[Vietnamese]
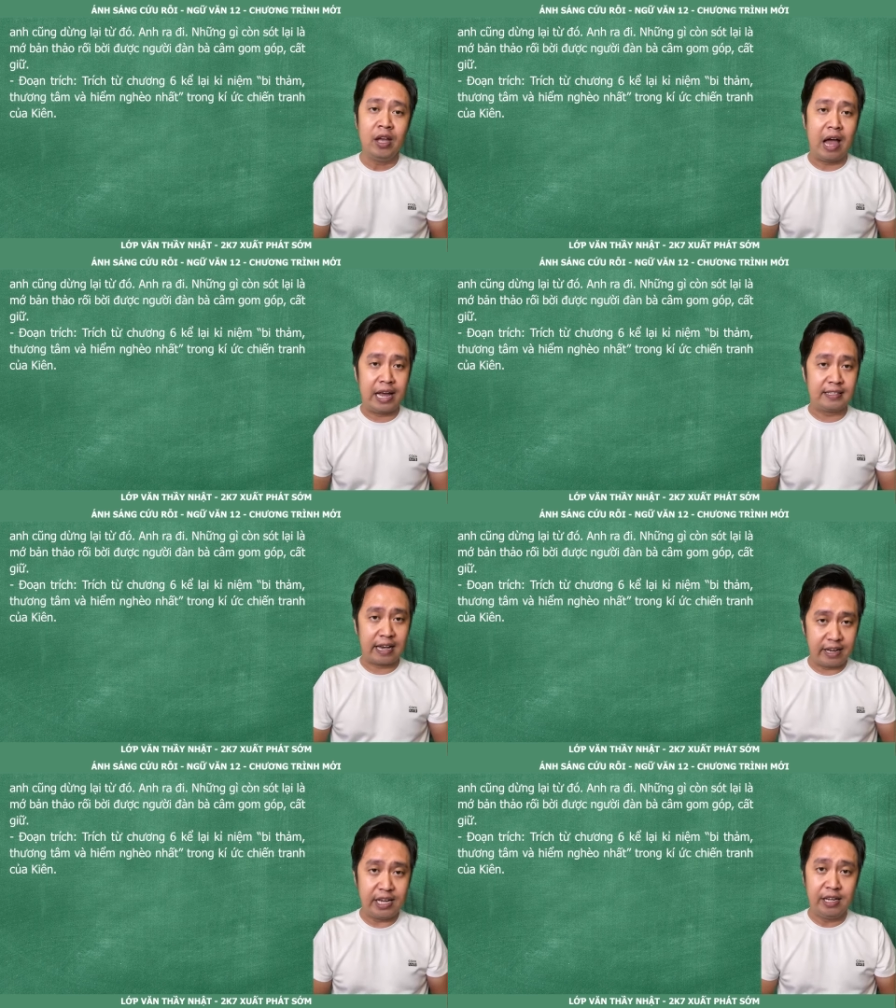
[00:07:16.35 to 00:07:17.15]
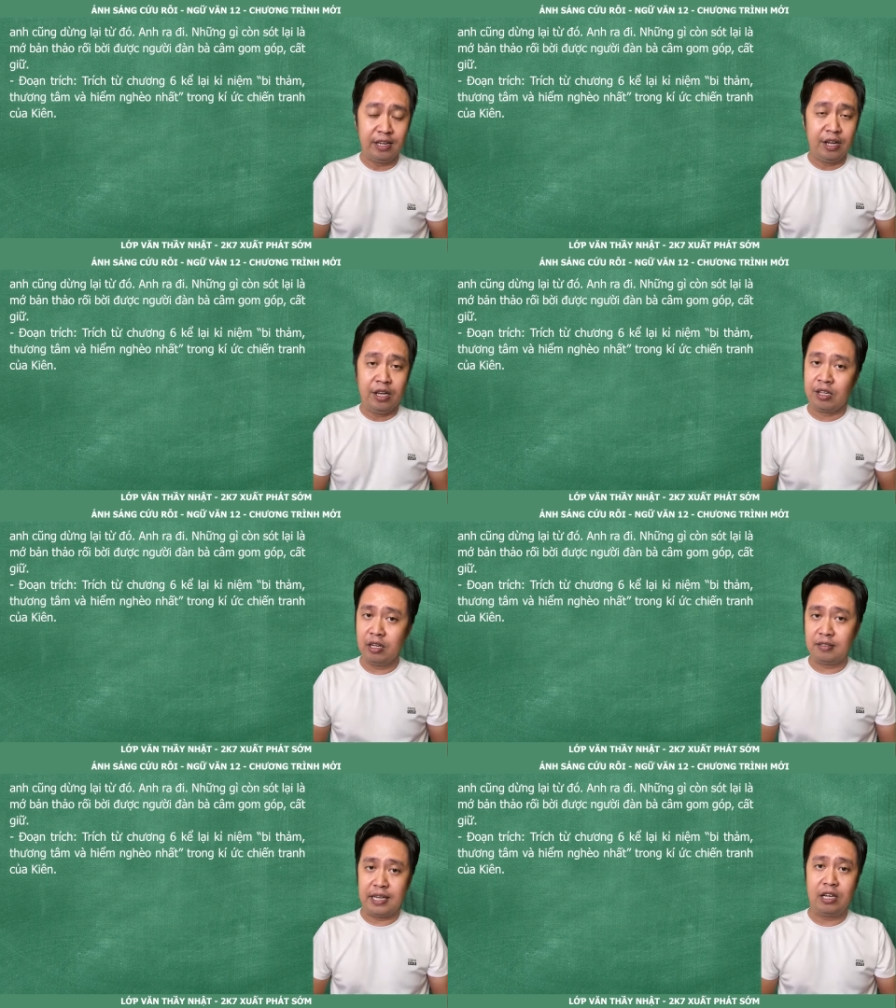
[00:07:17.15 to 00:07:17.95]
Anh ra đi những
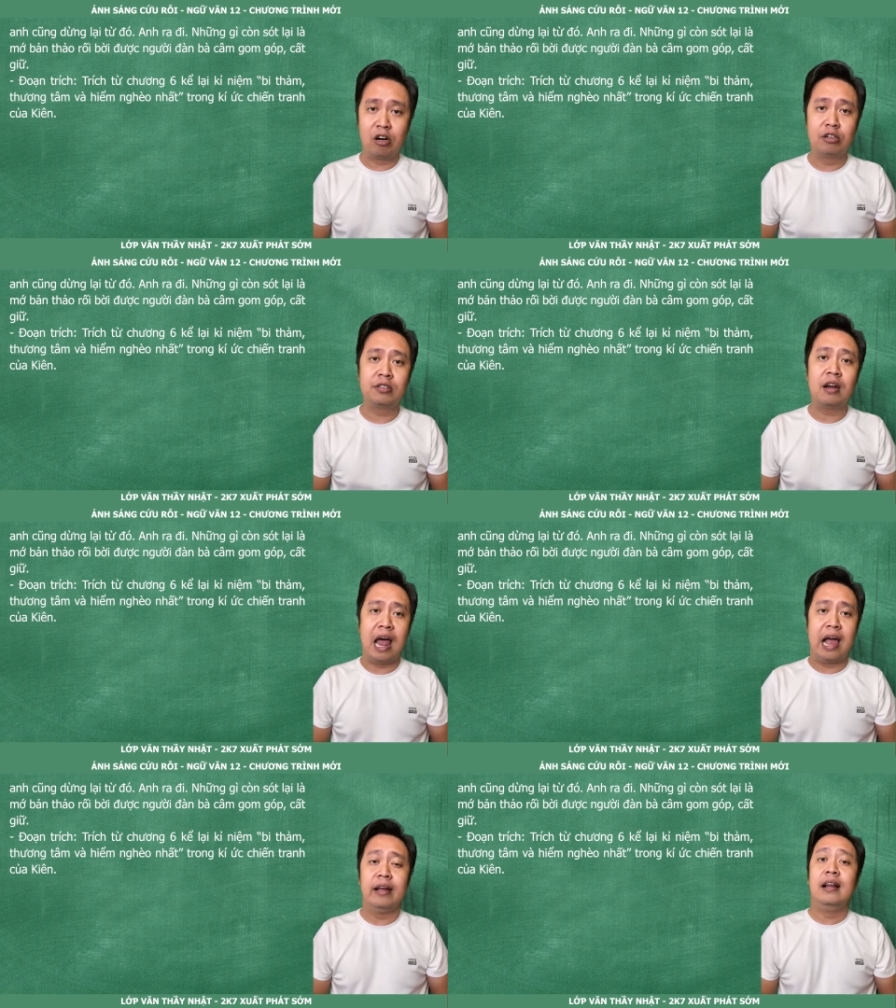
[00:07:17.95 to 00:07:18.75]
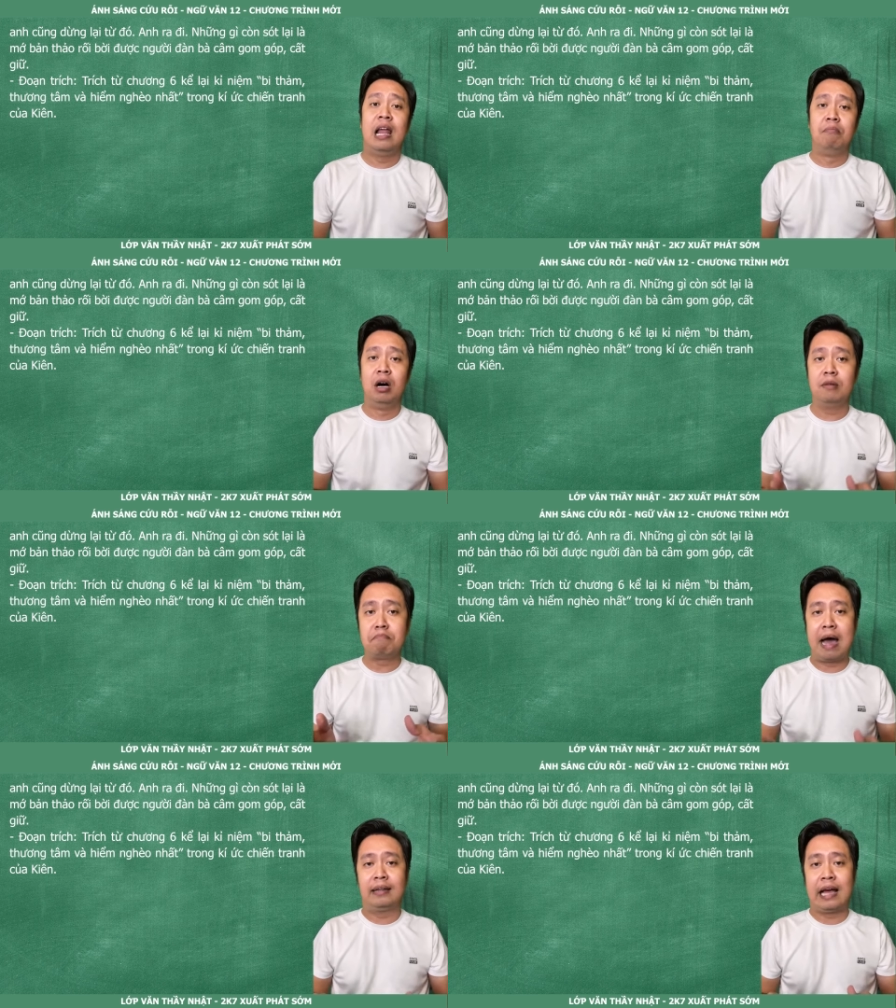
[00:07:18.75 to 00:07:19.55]
gì còn sót lại là mớ
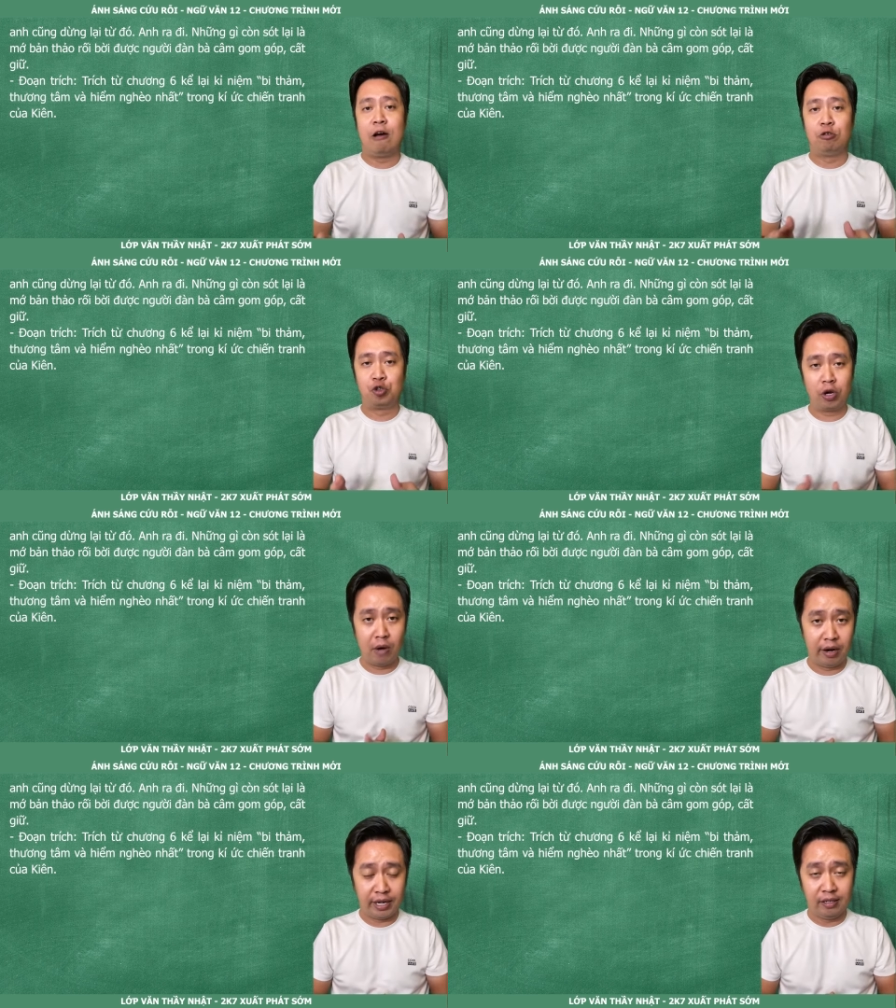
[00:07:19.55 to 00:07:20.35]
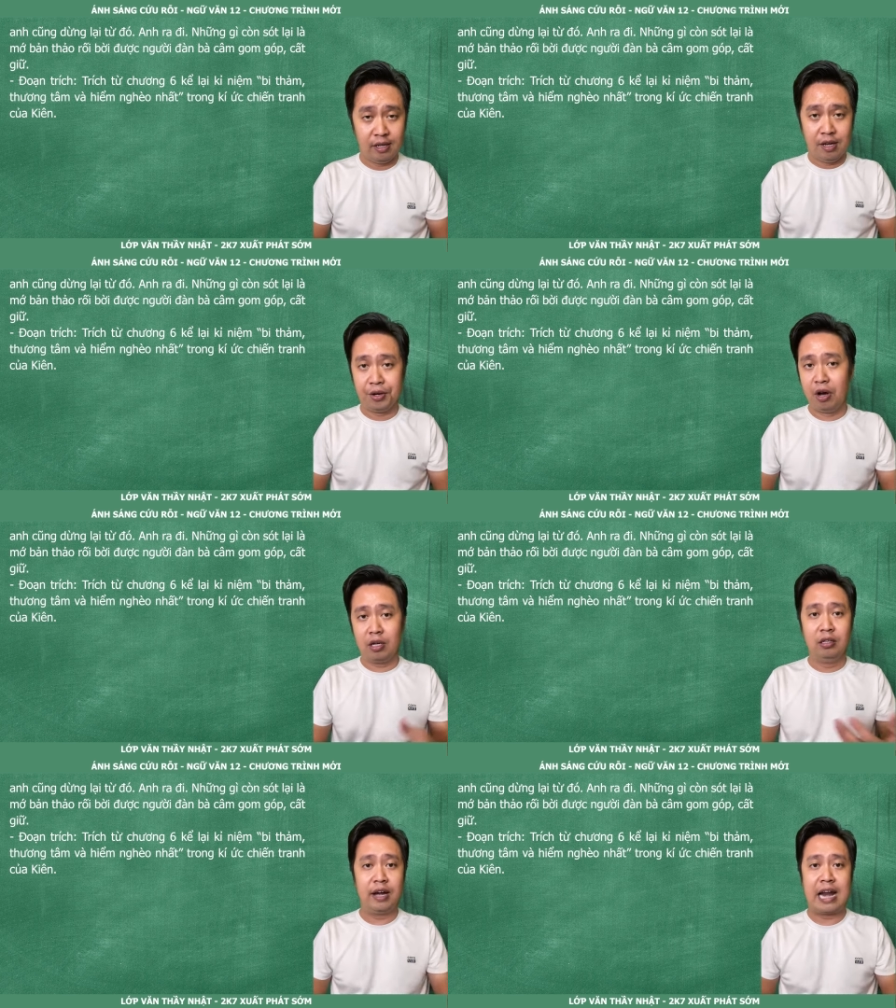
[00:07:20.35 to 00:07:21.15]
bản thảo dối bời, được
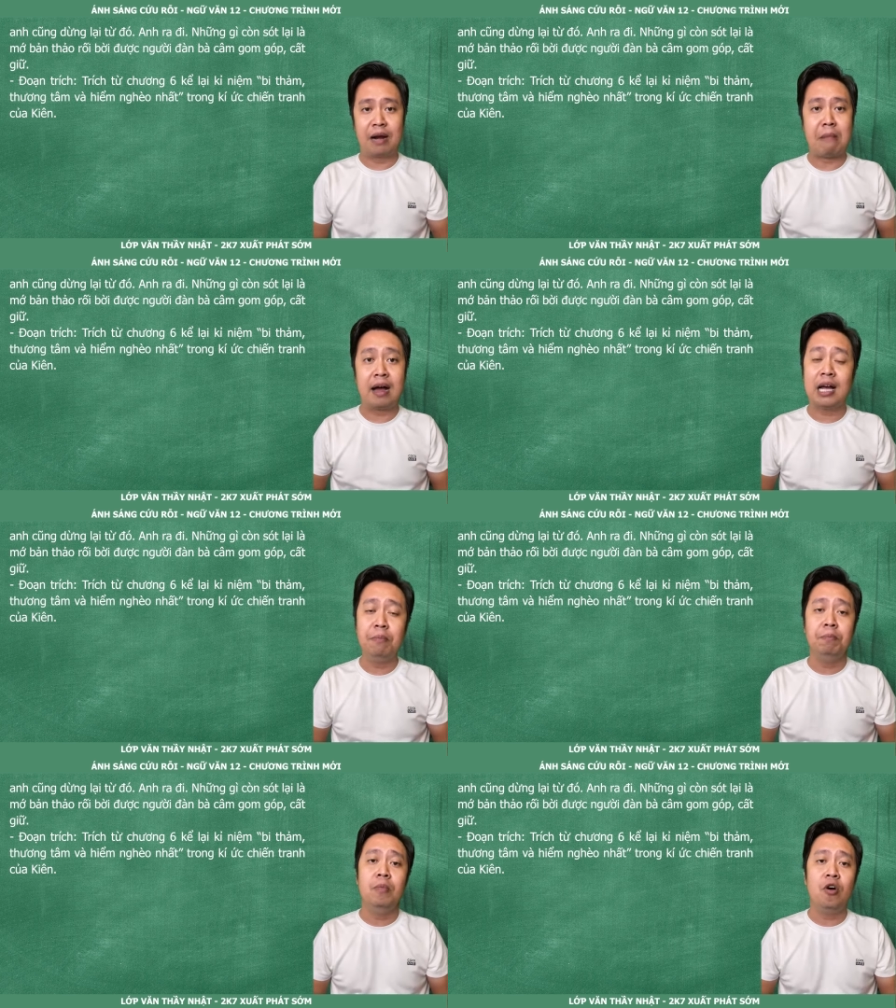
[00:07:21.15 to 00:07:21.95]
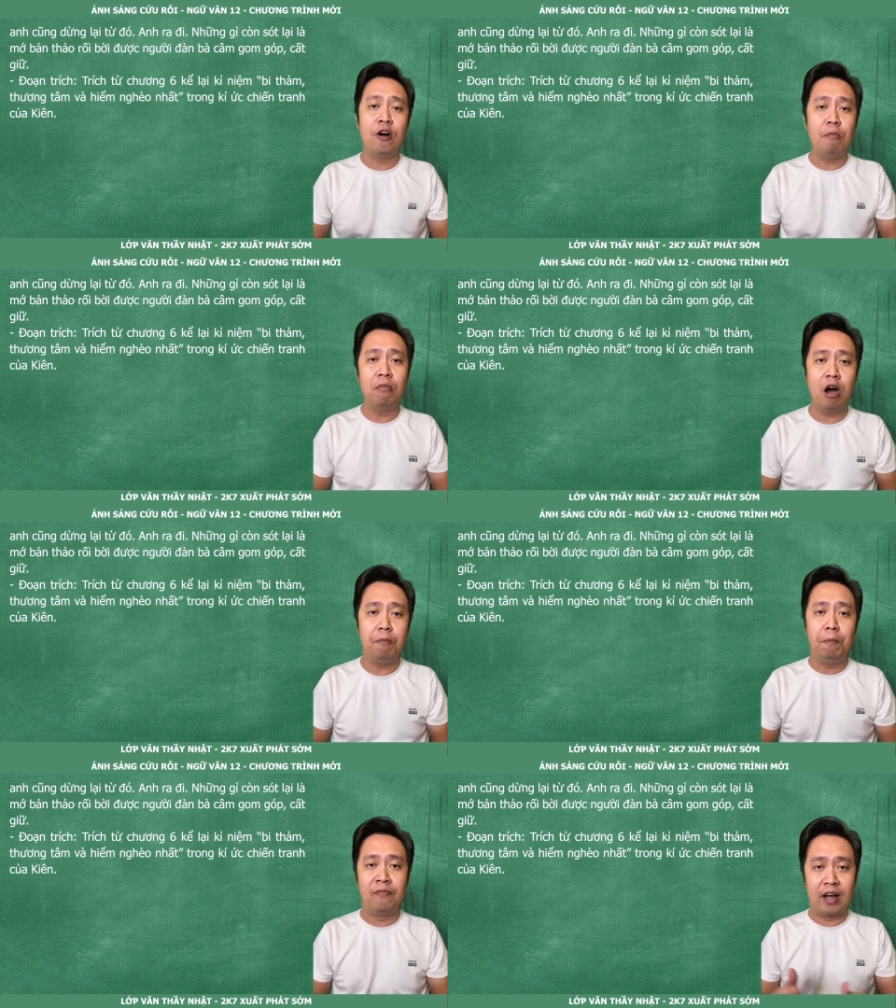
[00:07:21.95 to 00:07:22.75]
người đàn bà câm gom
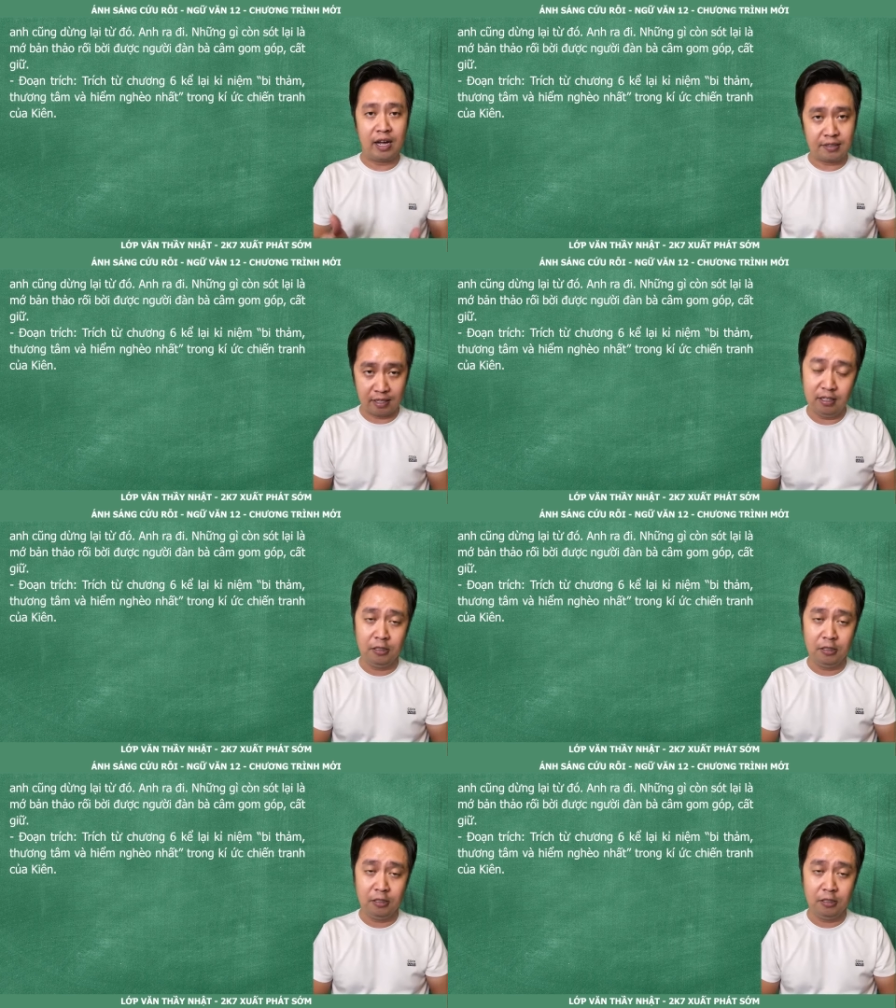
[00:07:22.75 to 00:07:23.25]
góp và cất giữ.